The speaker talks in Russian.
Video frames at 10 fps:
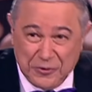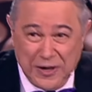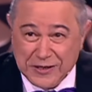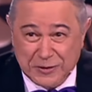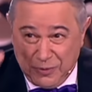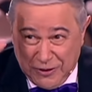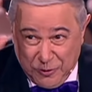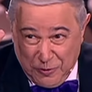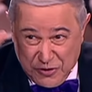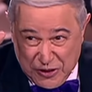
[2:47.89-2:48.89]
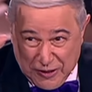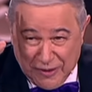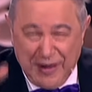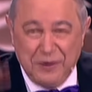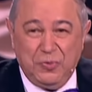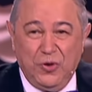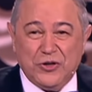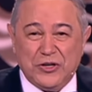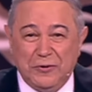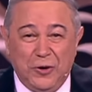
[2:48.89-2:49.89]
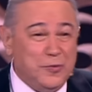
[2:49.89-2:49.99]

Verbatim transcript: У нас придумщики, дай Боже.